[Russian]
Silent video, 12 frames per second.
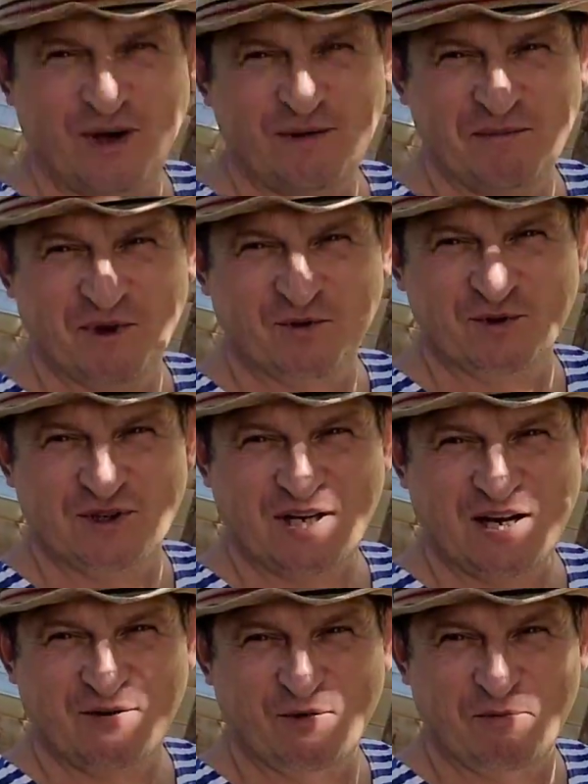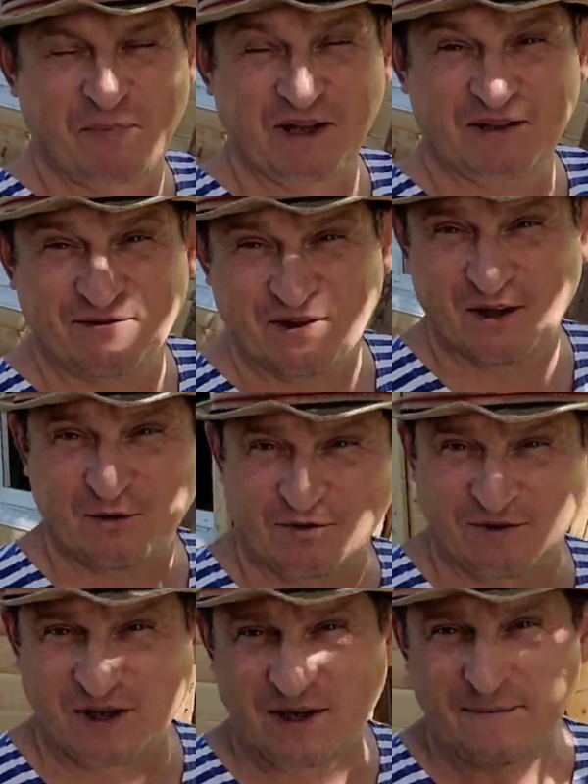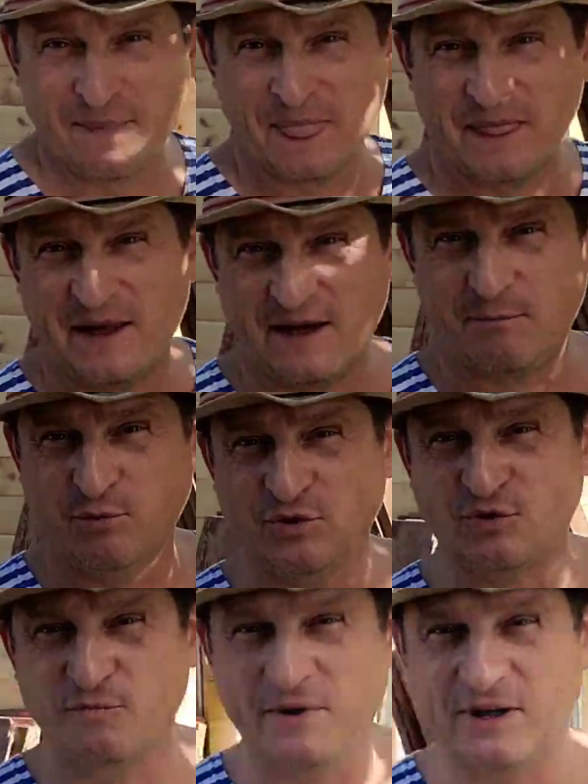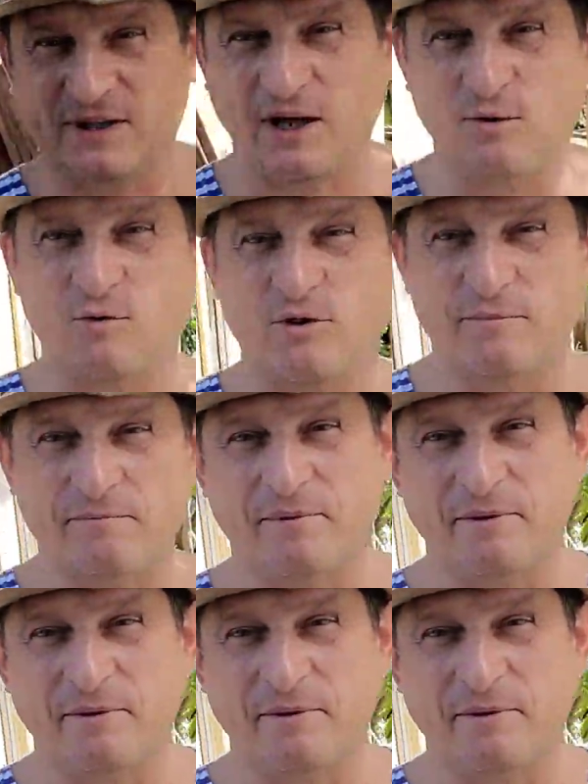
Ну а именно устраиваю полы в кладовке. Да, будет у меня такое